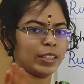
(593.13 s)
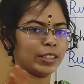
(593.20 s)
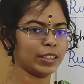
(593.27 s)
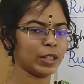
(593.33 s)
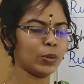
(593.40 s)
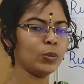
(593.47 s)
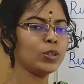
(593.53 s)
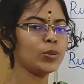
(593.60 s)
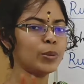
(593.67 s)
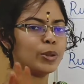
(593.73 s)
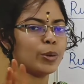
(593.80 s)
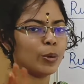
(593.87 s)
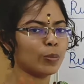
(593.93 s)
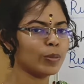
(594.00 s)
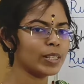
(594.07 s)
இந்த ரூல்ஸ்
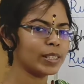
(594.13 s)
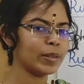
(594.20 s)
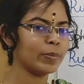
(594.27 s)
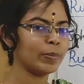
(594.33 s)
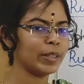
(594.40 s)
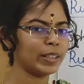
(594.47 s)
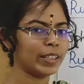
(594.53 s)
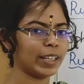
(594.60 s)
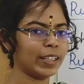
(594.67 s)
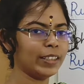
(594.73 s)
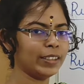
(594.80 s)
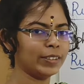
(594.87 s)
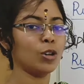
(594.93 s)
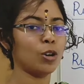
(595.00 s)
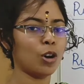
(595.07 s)
வந்து ரொம்ப சிம்பிள்
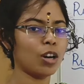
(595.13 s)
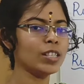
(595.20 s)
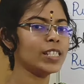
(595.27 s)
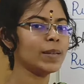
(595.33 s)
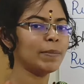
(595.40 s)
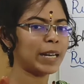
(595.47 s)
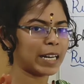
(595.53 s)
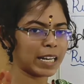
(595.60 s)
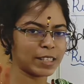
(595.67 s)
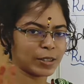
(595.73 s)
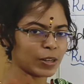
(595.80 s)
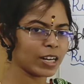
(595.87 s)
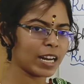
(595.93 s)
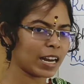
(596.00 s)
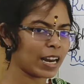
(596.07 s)
தான் ஸோ கான்செப்ட்
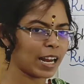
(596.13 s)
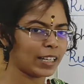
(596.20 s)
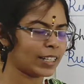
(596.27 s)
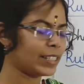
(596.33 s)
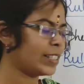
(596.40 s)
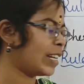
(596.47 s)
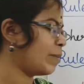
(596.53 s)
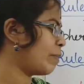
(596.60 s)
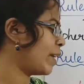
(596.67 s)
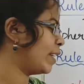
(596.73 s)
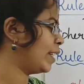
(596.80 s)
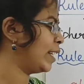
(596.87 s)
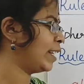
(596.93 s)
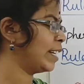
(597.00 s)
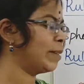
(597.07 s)
என்னன்னு சொல்லி நல்லா அண்டர்ஸ்டாண்ட்
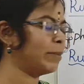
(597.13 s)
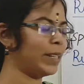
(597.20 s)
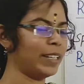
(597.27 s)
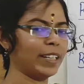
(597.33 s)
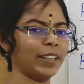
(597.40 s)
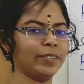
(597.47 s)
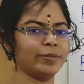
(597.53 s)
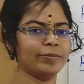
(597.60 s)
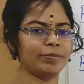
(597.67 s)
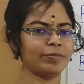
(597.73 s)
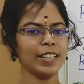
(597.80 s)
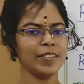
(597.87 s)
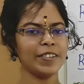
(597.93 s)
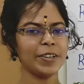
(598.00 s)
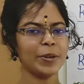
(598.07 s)
பண்ணிட்டீங்க அப்படின்னா
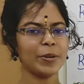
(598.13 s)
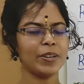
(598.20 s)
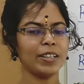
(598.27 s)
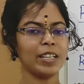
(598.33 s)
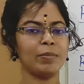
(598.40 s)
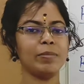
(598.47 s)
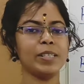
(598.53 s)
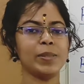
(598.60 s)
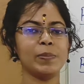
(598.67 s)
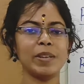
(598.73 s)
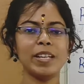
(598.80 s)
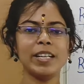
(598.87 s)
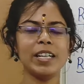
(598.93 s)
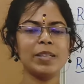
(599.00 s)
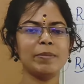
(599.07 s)
இந்த வீடியோவில் நம்ம
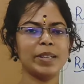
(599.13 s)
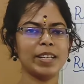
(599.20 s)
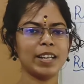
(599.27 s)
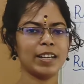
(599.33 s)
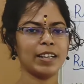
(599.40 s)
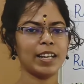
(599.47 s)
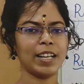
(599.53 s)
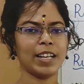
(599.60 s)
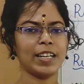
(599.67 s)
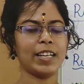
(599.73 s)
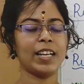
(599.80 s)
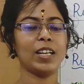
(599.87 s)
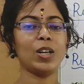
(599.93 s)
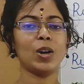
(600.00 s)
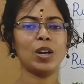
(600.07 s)
ஸ்பிரிக்கல் மிரர்னால்
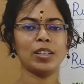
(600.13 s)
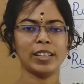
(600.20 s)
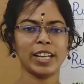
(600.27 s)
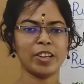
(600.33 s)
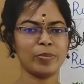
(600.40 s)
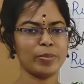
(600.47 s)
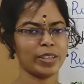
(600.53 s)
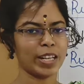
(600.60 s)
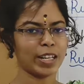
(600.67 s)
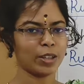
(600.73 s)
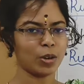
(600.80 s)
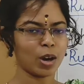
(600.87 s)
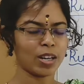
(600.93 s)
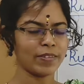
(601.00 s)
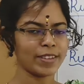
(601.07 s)
என்ன கான்கேவ் மிரர்
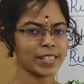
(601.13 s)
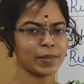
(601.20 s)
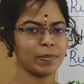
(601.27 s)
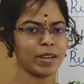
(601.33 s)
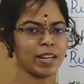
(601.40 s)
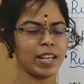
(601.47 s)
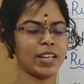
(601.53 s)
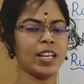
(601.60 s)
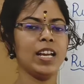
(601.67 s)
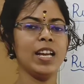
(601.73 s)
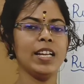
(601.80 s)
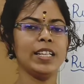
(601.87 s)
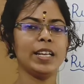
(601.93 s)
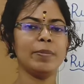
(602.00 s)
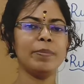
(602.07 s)
கான்வெக்ஸ் மிரர்
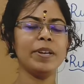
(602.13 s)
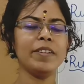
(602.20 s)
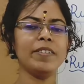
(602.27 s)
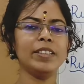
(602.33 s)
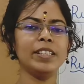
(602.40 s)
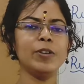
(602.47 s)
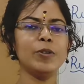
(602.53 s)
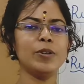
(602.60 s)
எப்படி வந்து